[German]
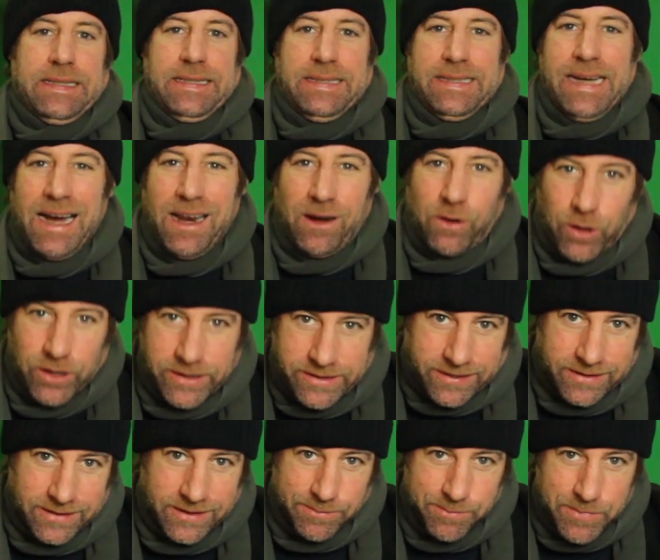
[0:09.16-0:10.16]
Ja,
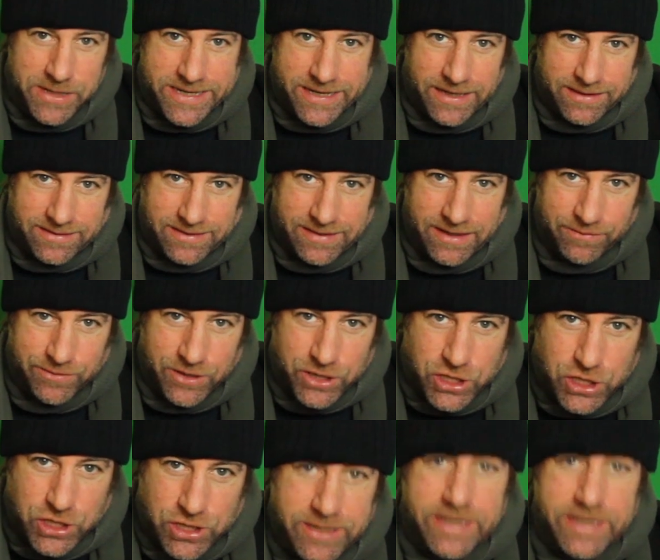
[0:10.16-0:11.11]
Leute, mich hat's erwischt.